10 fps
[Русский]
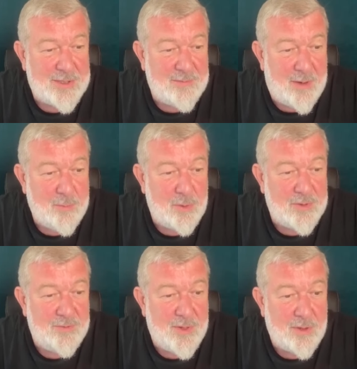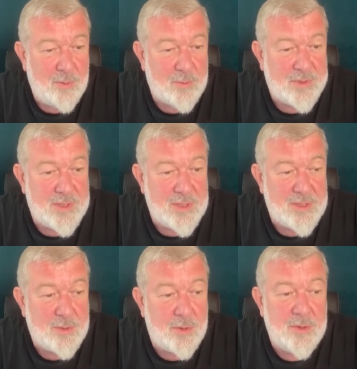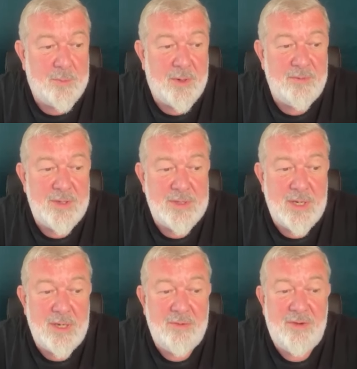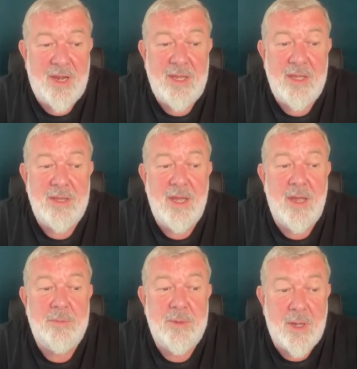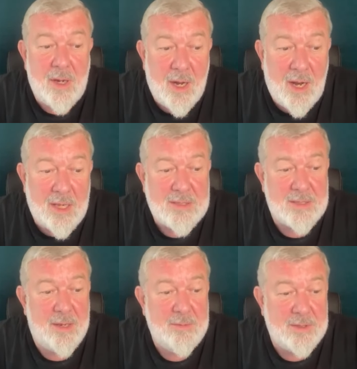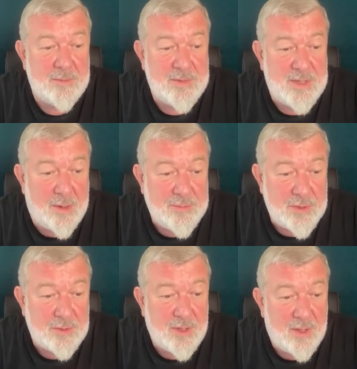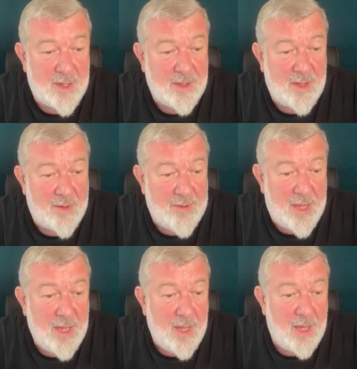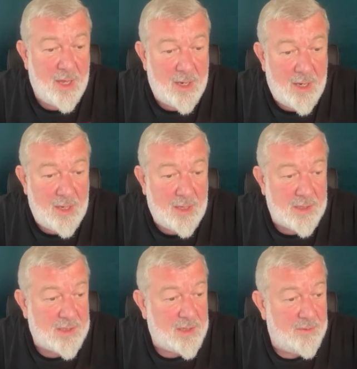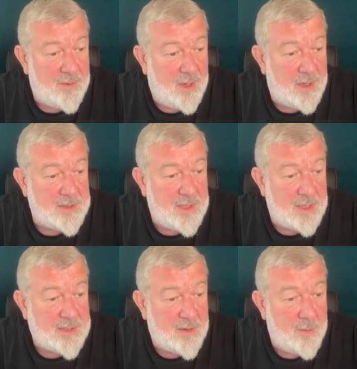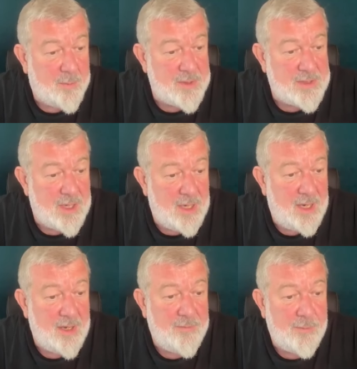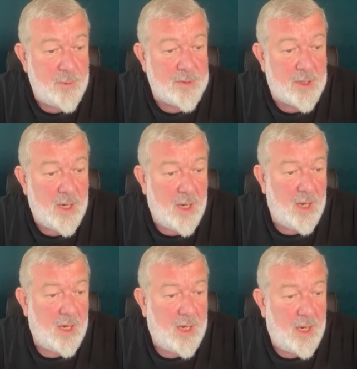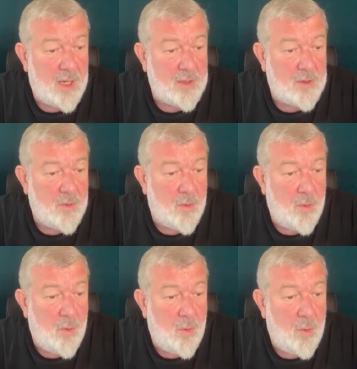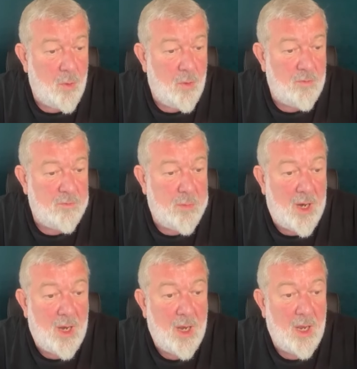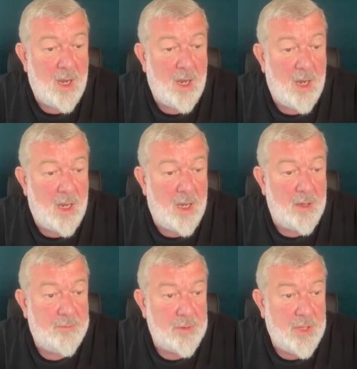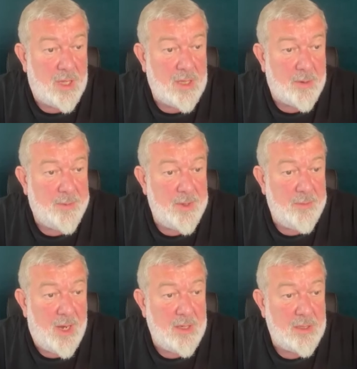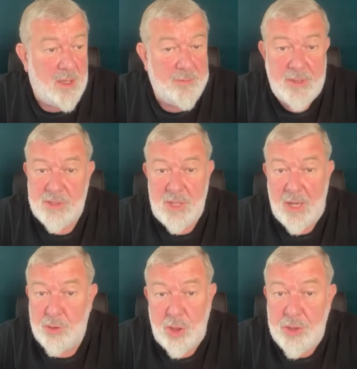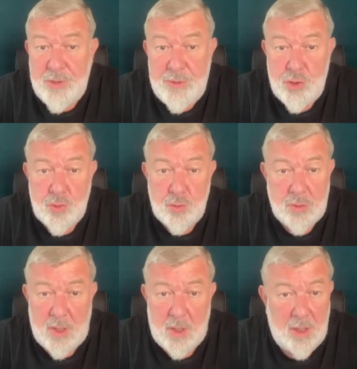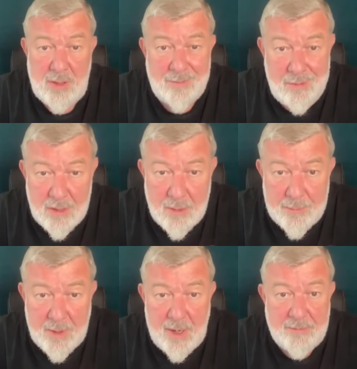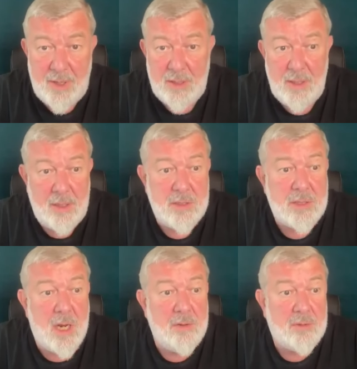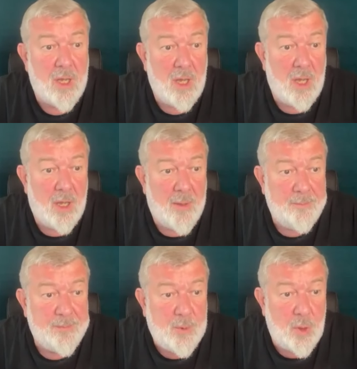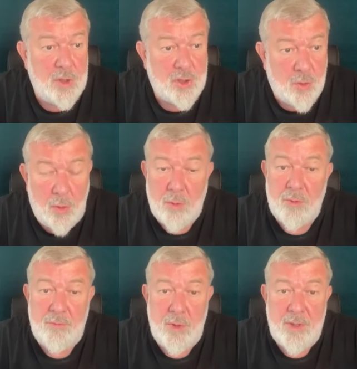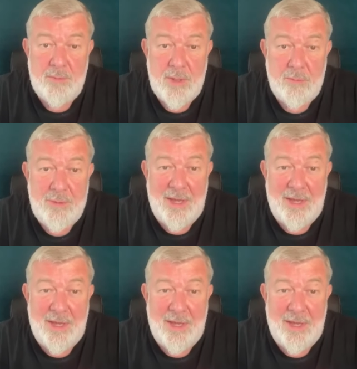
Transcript: свободы, вернулся из зоны проведения военной операции. Об этом сообщил глава Рахилского сельского поселения Федор Кадовба. А, вот я так понимаю, они там решают, это не шутка, это, это правда, они решают то ли школу его именем